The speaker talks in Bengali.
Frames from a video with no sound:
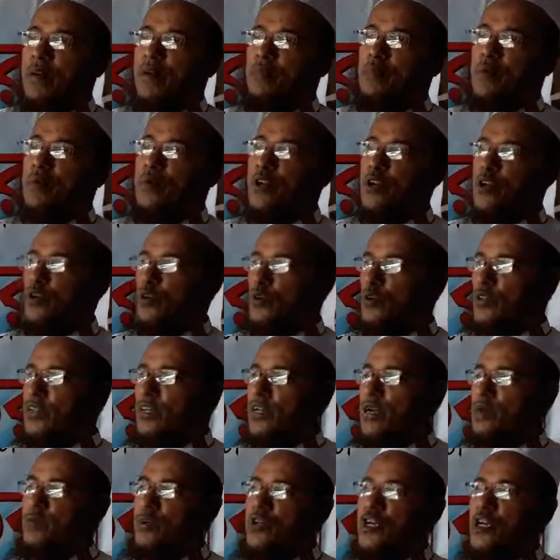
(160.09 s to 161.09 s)
বিভিন্ন জোন
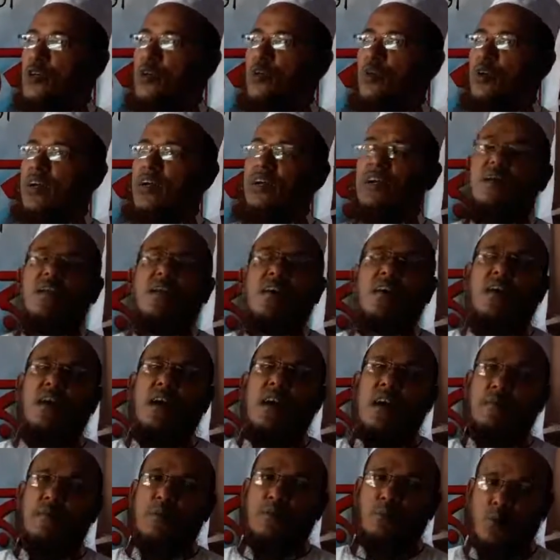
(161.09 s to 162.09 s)
থেকে বিশেষ করে
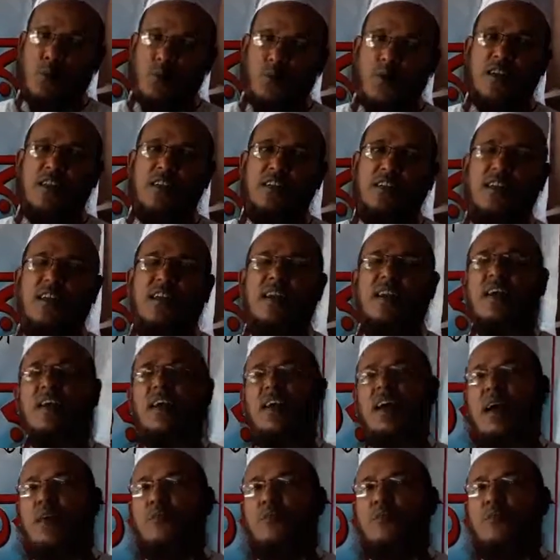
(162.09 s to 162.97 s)
আমি প্রবাসীদেরকে